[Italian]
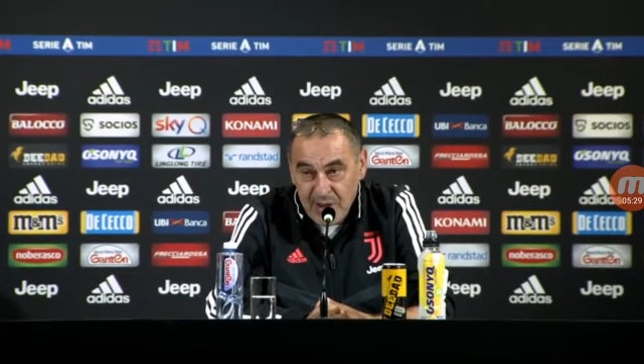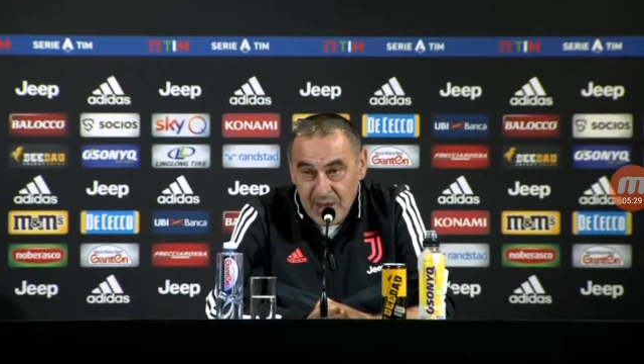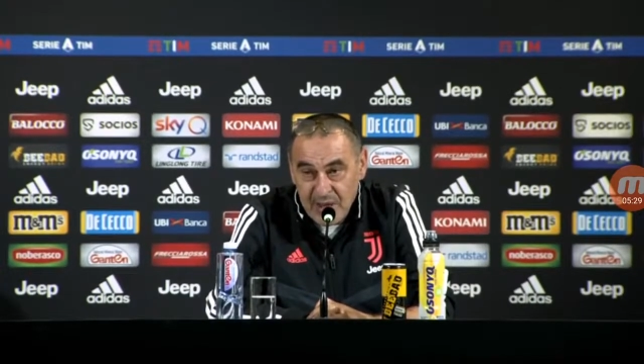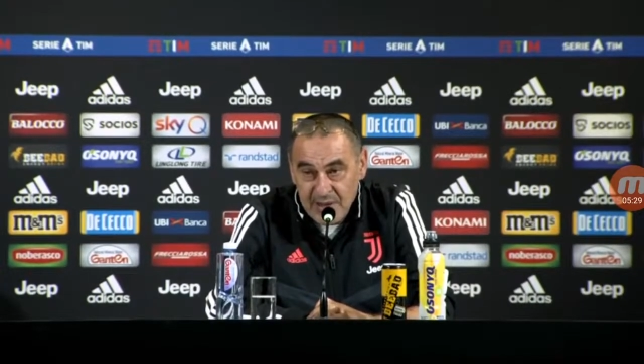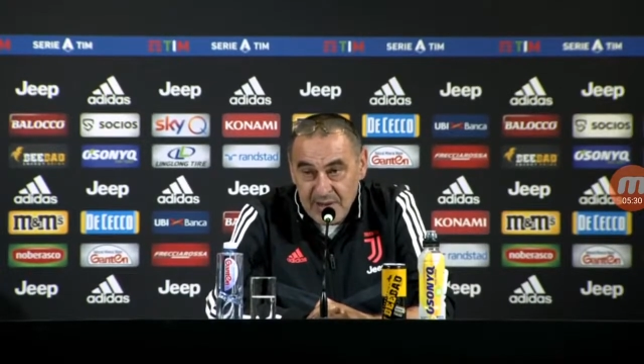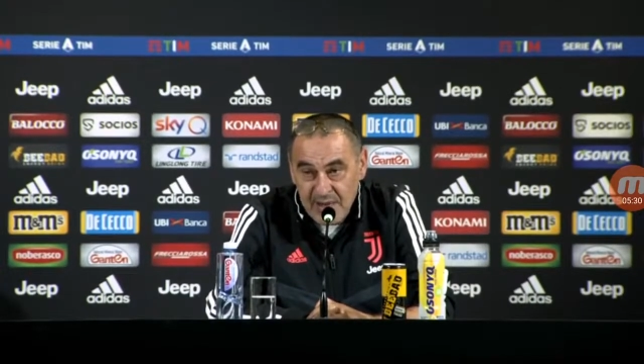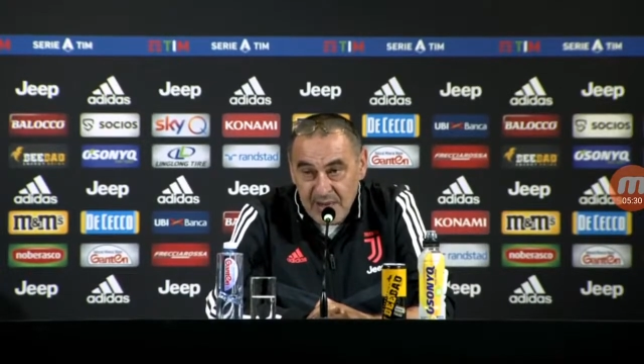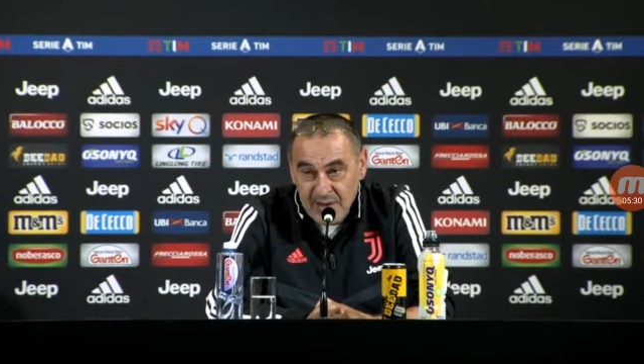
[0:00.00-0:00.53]

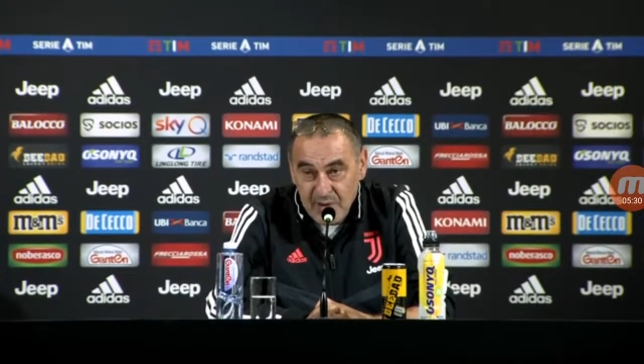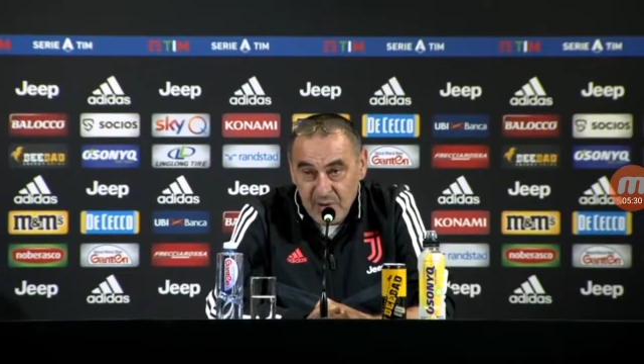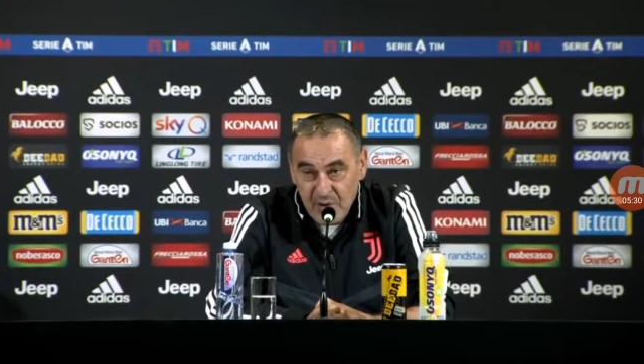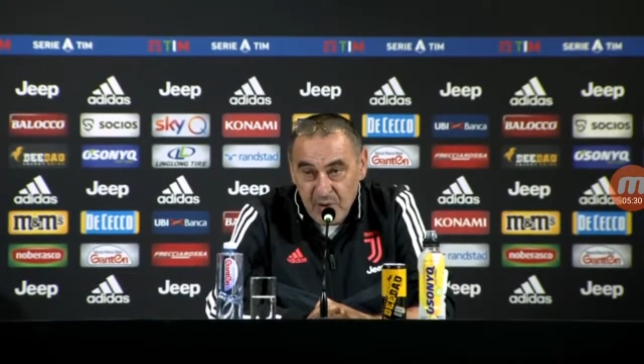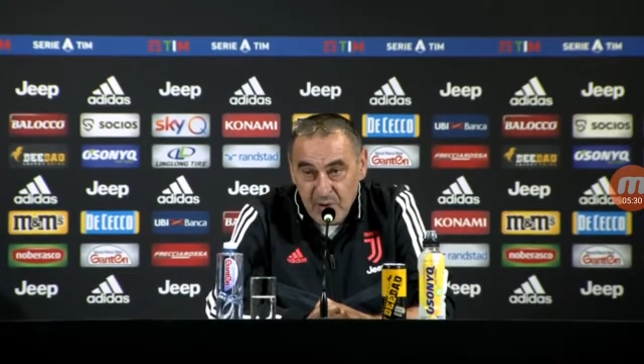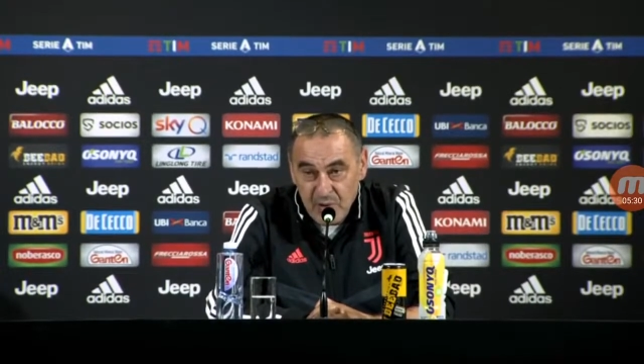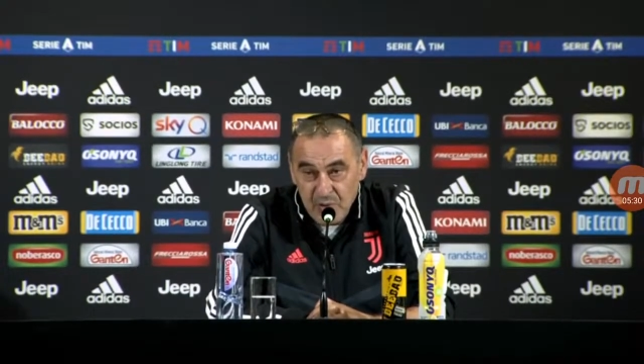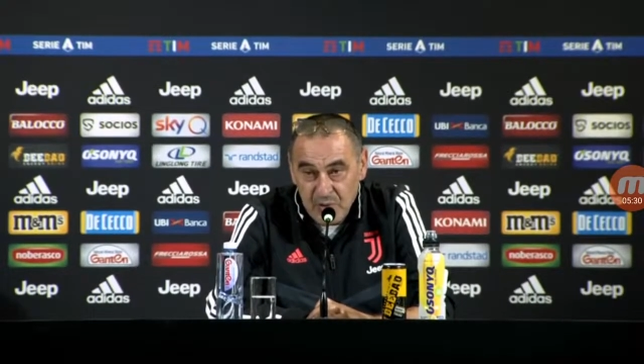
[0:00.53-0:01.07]

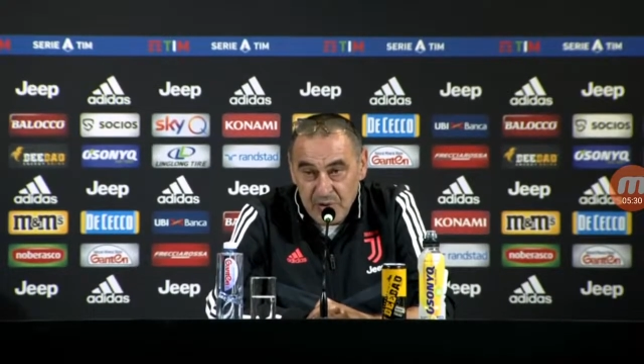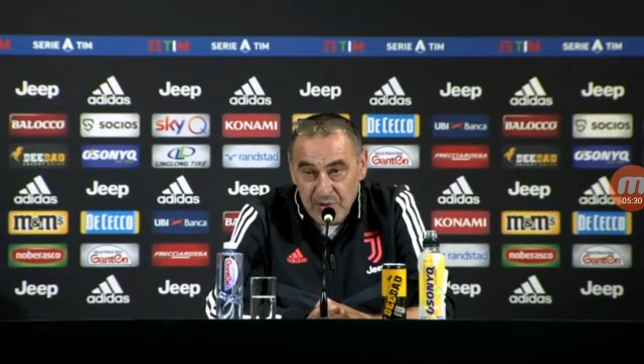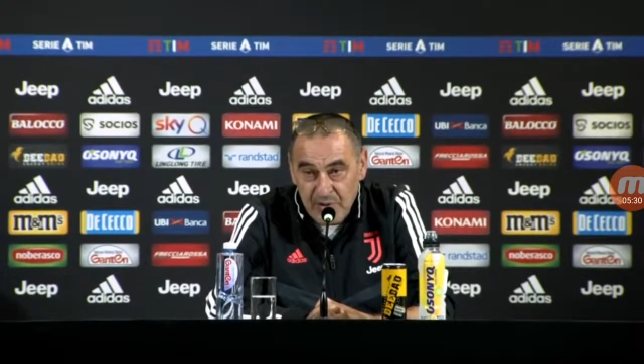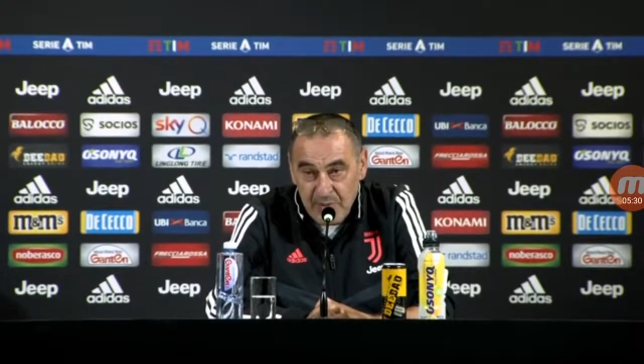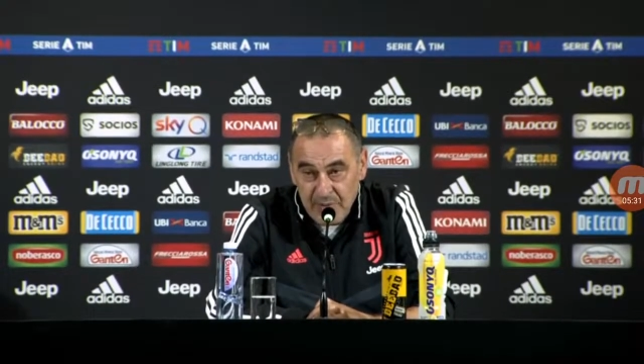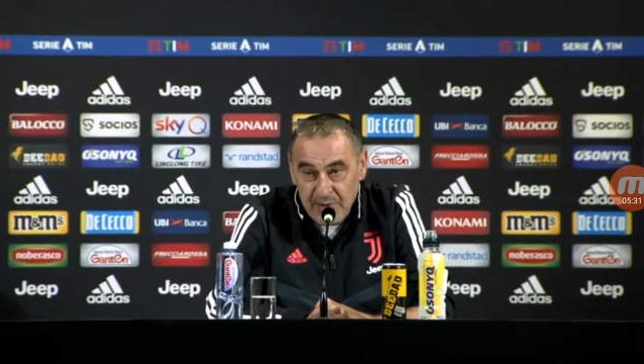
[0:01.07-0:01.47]
analizzato l'ultima